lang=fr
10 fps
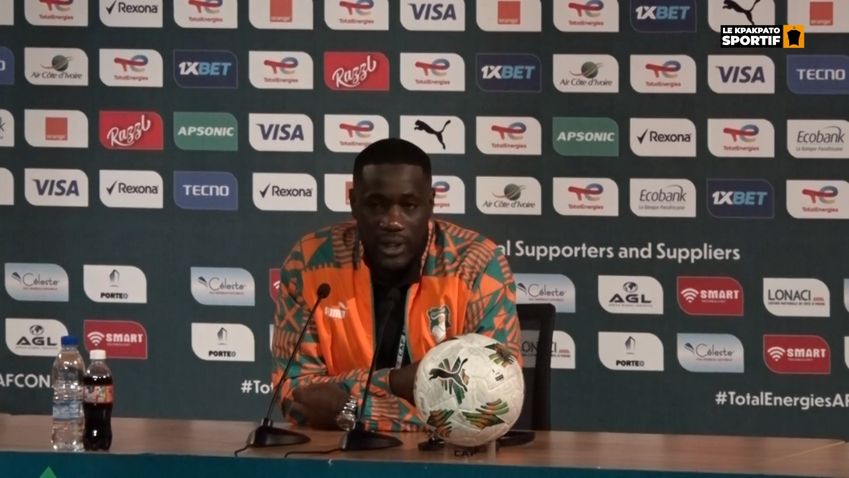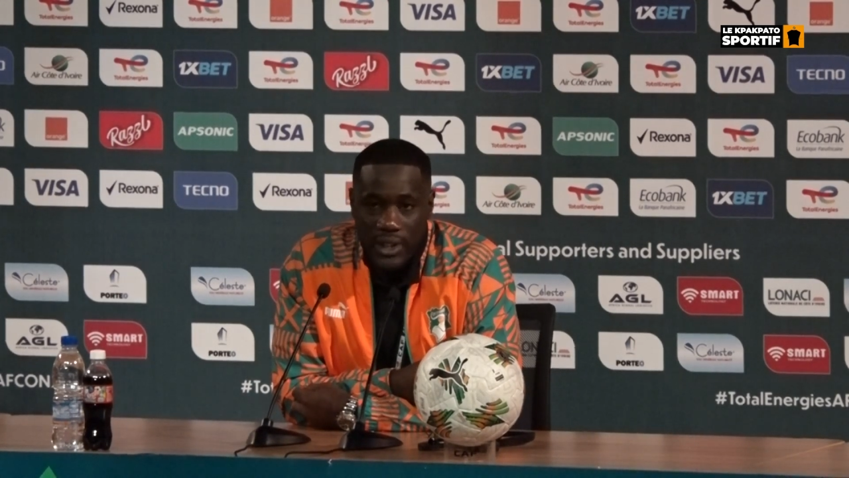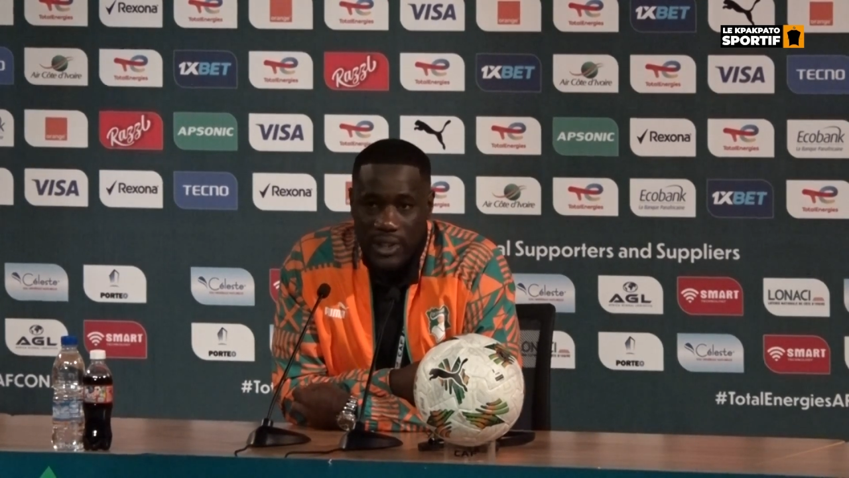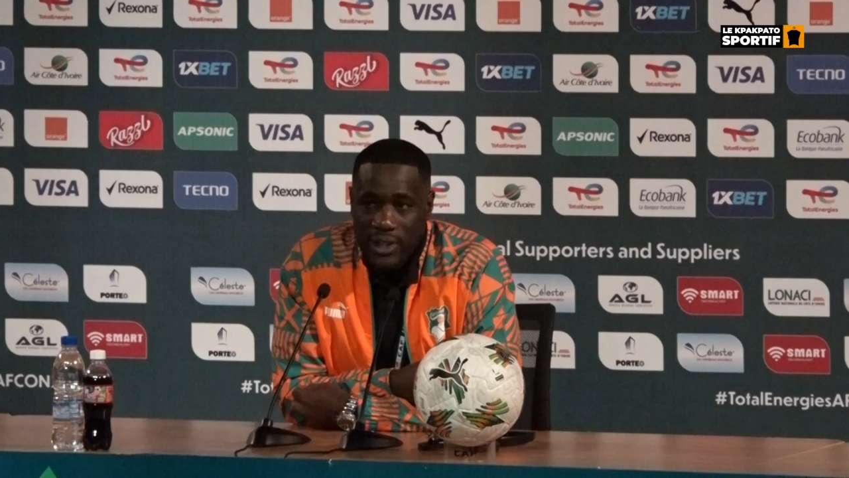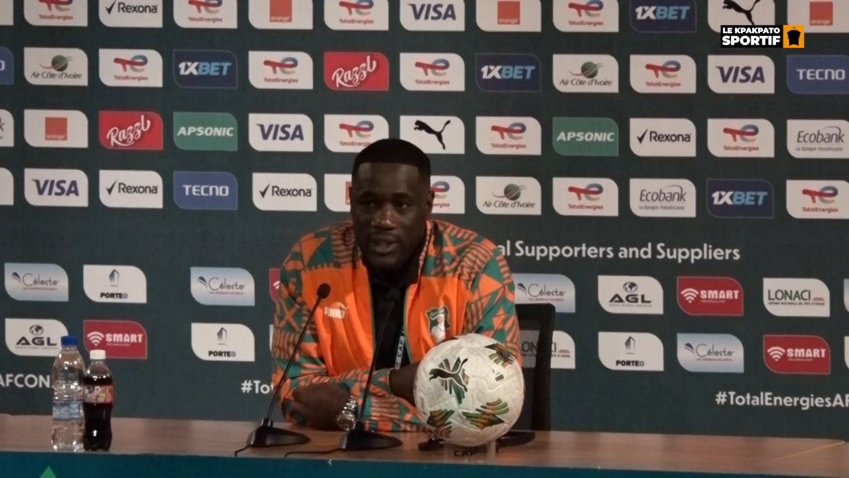
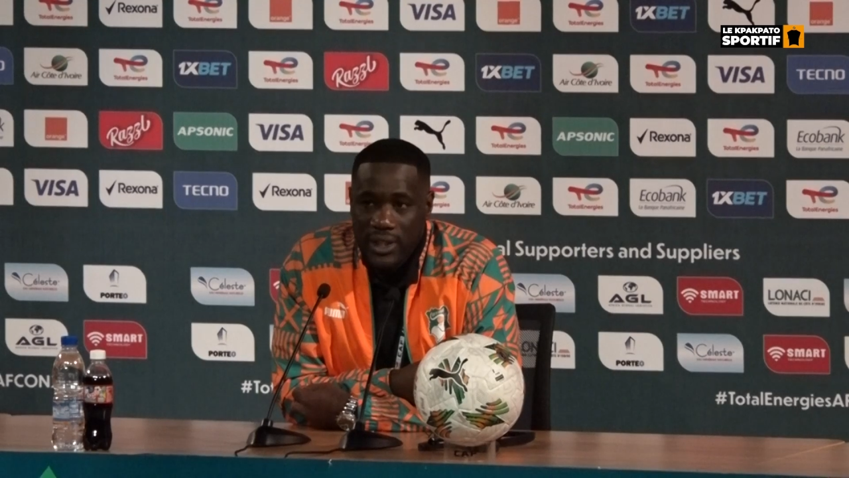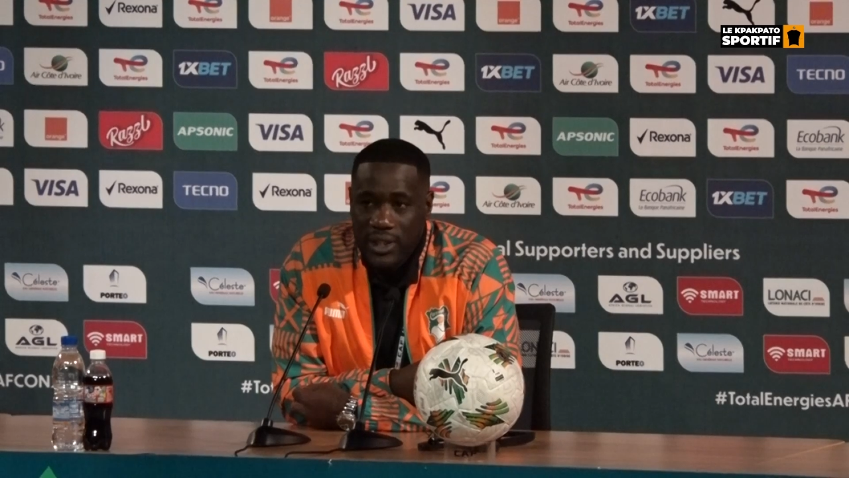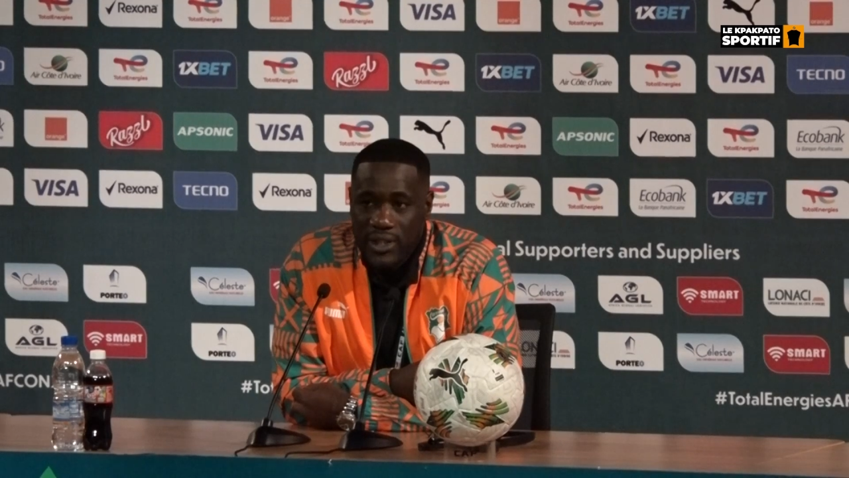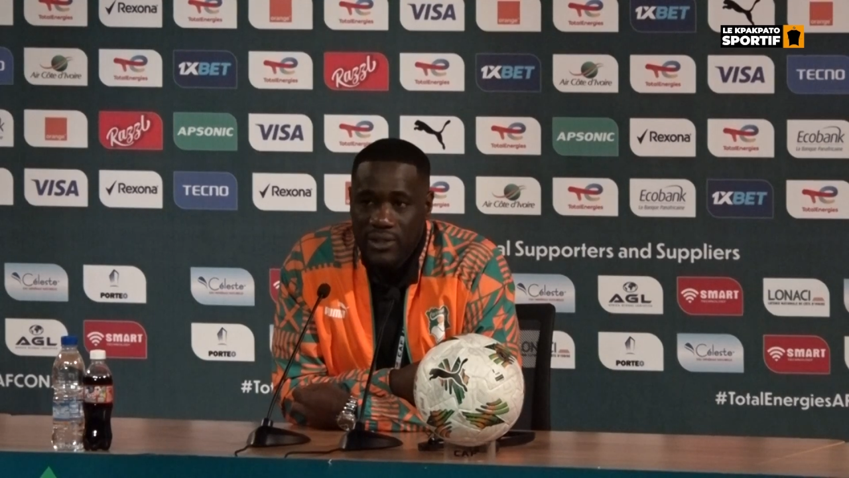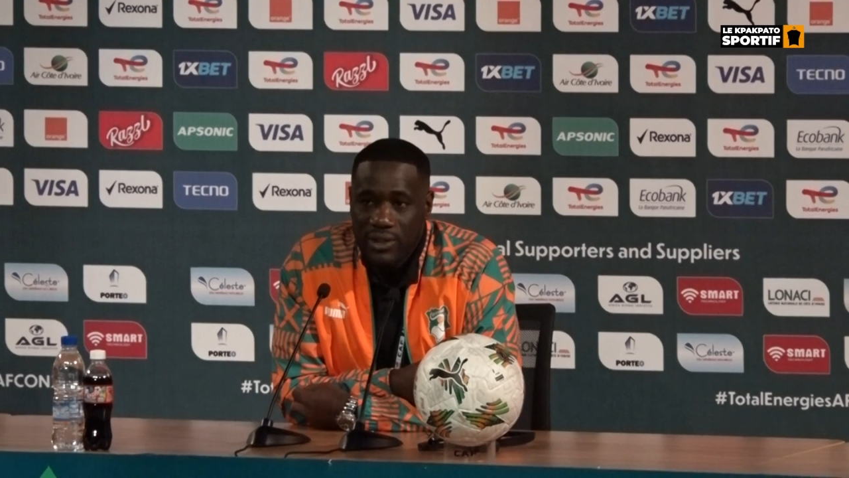
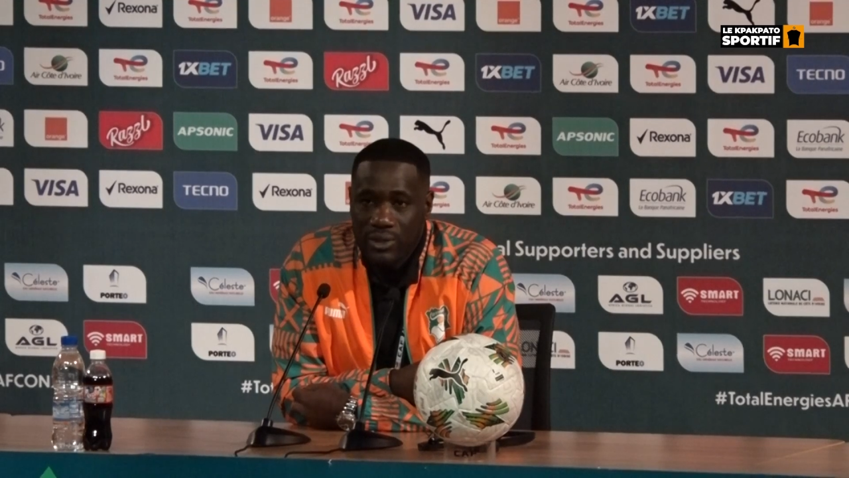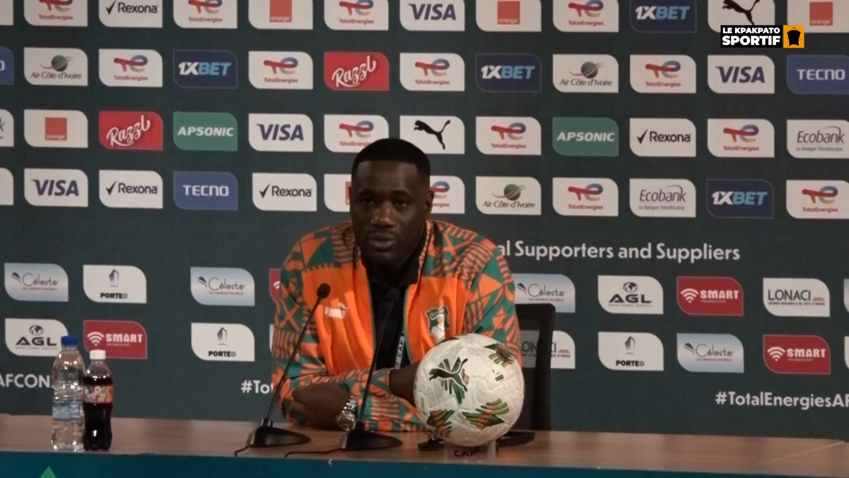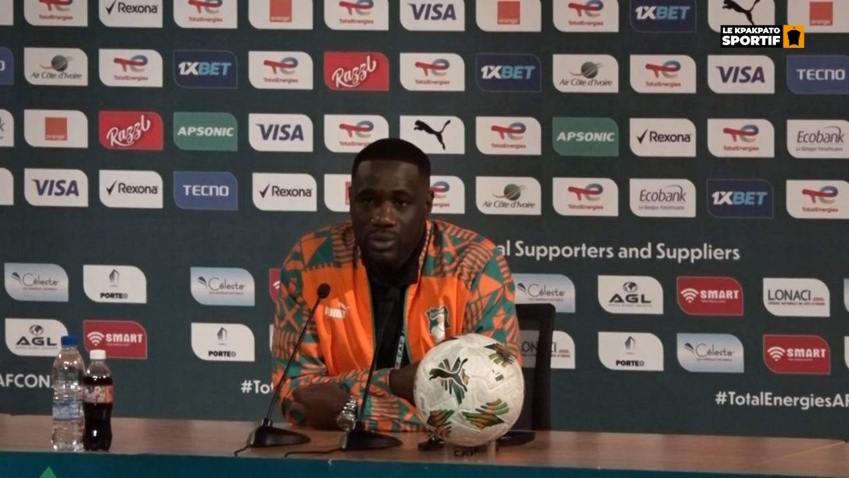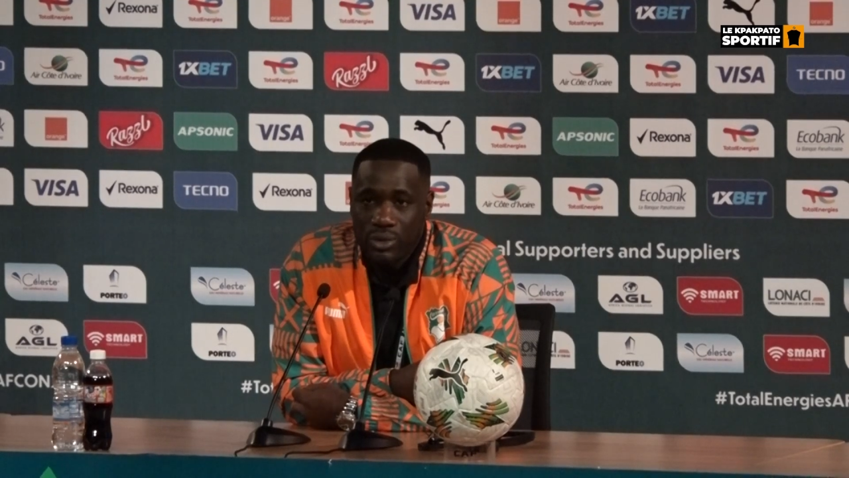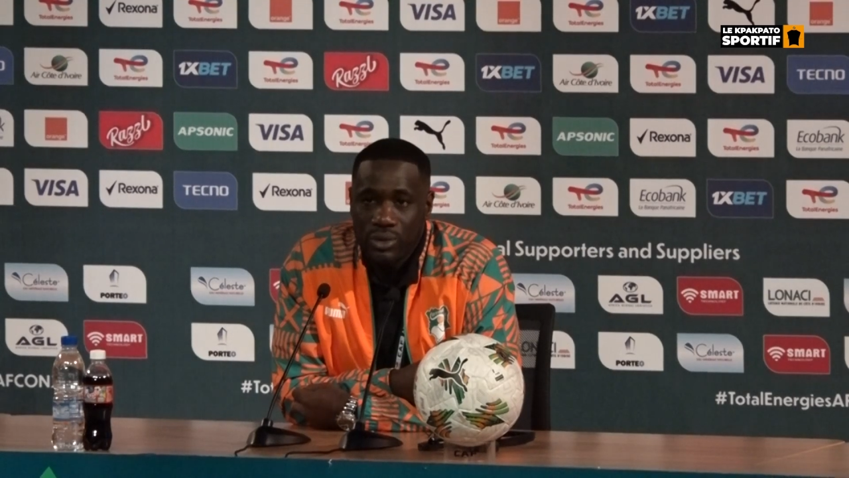et,
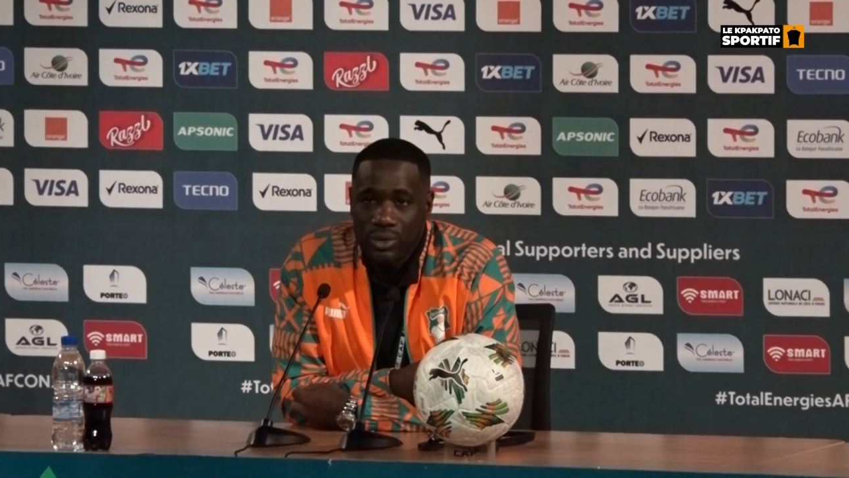sentent une,